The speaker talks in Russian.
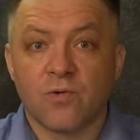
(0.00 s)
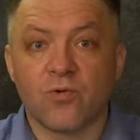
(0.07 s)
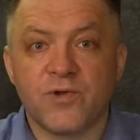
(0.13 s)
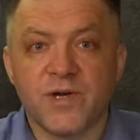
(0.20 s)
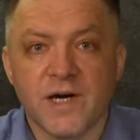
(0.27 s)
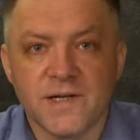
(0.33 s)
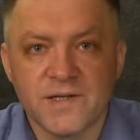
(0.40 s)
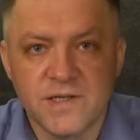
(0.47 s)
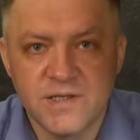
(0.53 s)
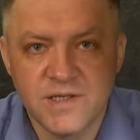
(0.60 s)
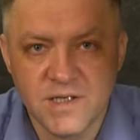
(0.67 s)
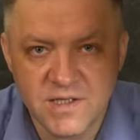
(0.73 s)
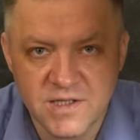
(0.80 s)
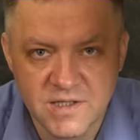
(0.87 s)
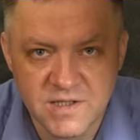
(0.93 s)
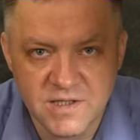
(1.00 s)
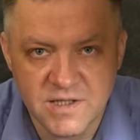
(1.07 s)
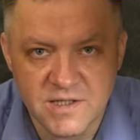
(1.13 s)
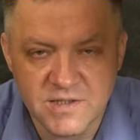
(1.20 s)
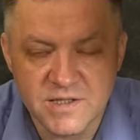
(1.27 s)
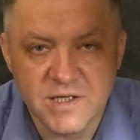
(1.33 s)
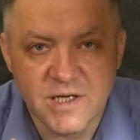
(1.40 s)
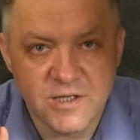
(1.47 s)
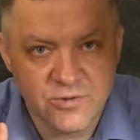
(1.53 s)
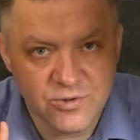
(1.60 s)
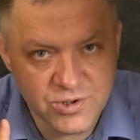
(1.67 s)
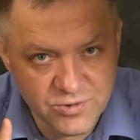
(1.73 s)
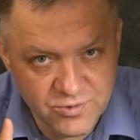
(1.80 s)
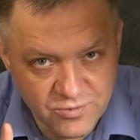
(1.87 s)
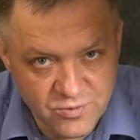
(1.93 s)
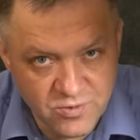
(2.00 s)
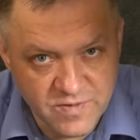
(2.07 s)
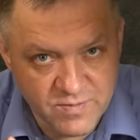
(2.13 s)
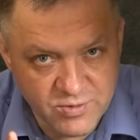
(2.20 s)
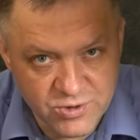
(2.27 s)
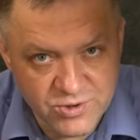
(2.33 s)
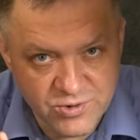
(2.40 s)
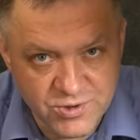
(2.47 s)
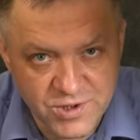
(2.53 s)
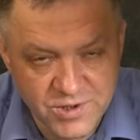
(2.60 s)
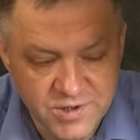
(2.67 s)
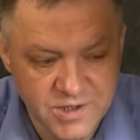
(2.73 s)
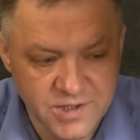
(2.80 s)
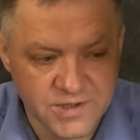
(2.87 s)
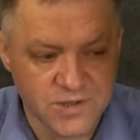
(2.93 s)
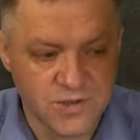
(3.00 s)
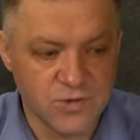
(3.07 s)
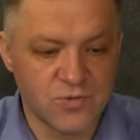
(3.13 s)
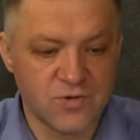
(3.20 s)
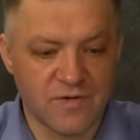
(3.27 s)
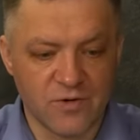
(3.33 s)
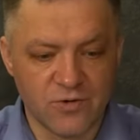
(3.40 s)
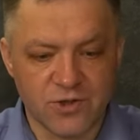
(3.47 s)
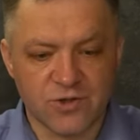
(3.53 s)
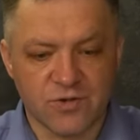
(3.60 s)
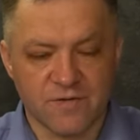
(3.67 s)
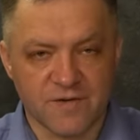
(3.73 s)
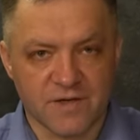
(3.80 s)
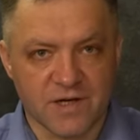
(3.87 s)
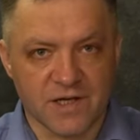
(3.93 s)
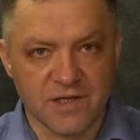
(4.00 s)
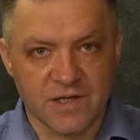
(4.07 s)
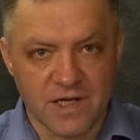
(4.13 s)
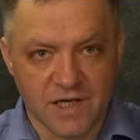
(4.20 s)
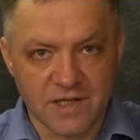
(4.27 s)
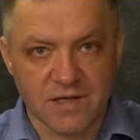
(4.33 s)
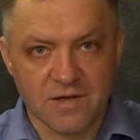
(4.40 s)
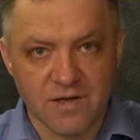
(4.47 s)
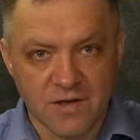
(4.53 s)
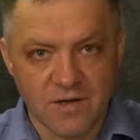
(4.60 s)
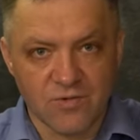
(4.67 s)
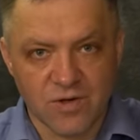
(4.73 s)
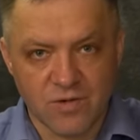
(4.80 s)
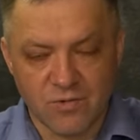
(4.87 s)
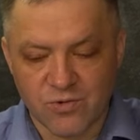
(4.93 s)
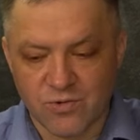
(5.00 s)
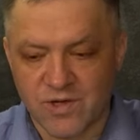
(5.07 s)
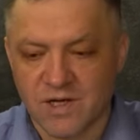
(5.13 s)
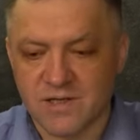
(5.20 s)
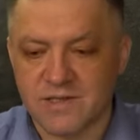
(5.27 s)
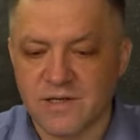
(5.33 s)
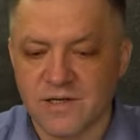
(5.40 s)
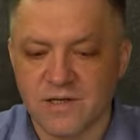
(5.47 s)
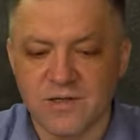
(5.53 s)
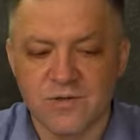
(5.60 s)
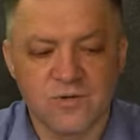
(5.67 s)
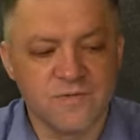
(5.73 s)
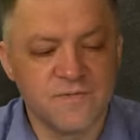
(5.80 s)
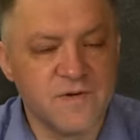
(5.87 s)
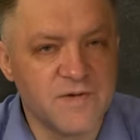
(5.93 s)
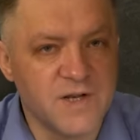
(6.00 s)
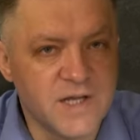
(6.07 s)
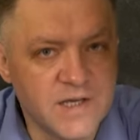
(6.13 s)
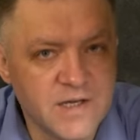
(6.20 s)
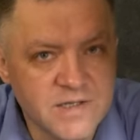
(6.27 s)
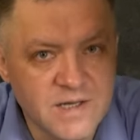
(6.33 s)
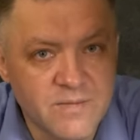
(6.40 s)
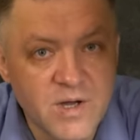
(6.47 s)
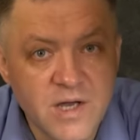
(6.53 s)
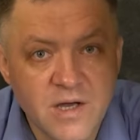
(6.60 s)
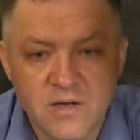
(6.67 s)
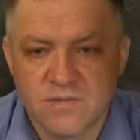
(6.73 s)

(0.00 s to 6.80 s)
Куда эти деньги делись? Это уже другой вопрос, тоже интересный. Не удивлюсь, что в страны НАТО куда-нибудь туда, за границу, вывели их там.